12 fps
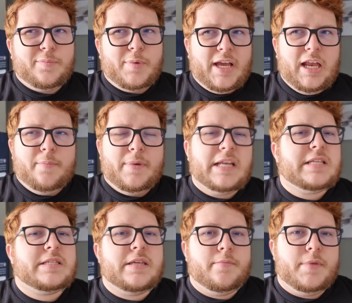porque ela
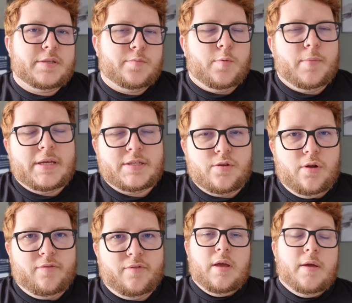parecia mesmo mais nova.